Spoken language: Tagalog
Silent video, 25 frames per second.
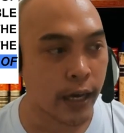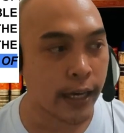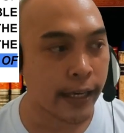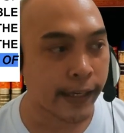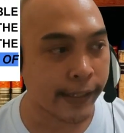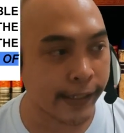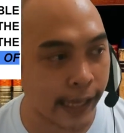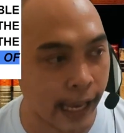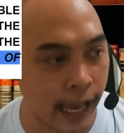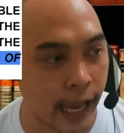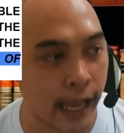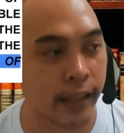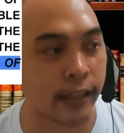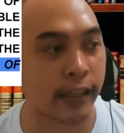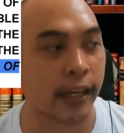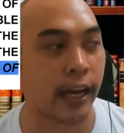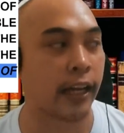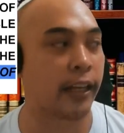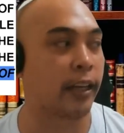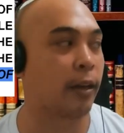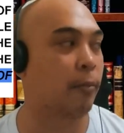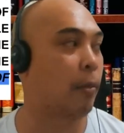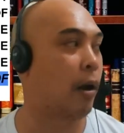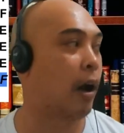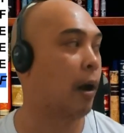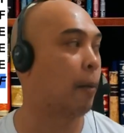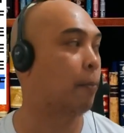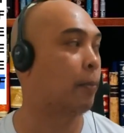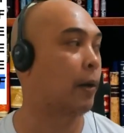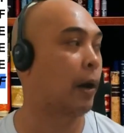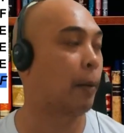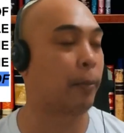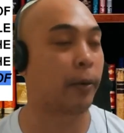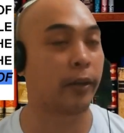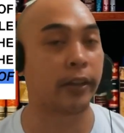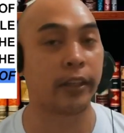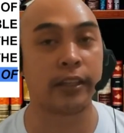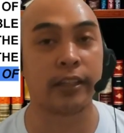Saan? Sa kanyang mga
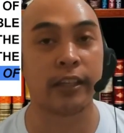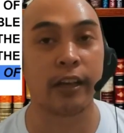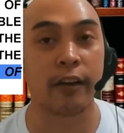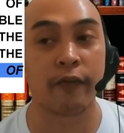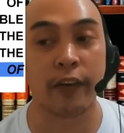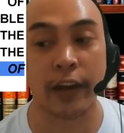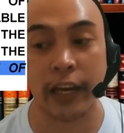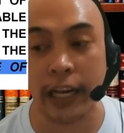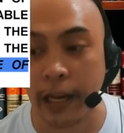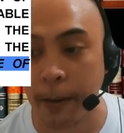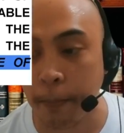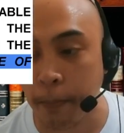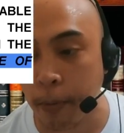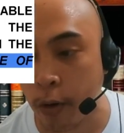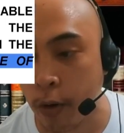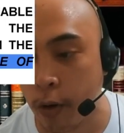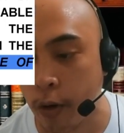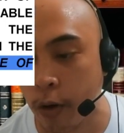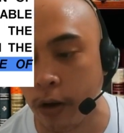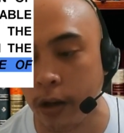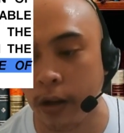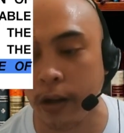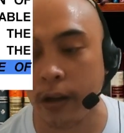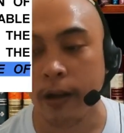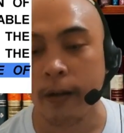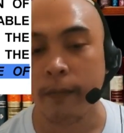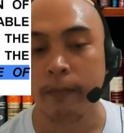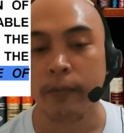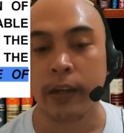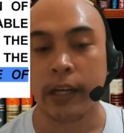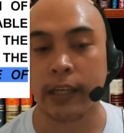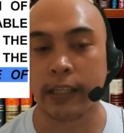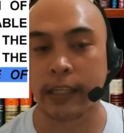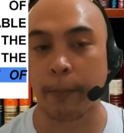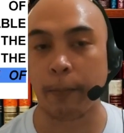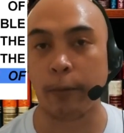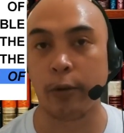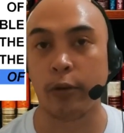properties na available,
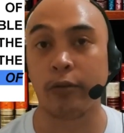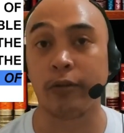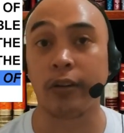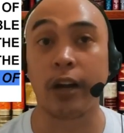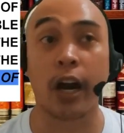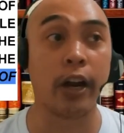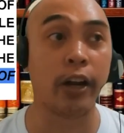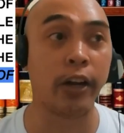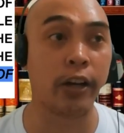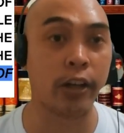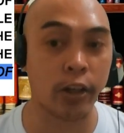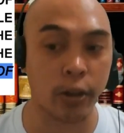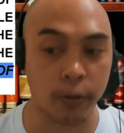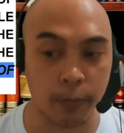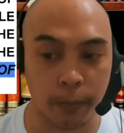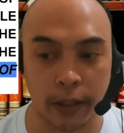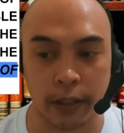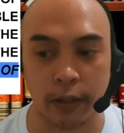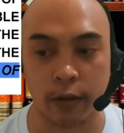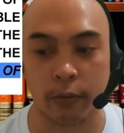Example, yung garnishment.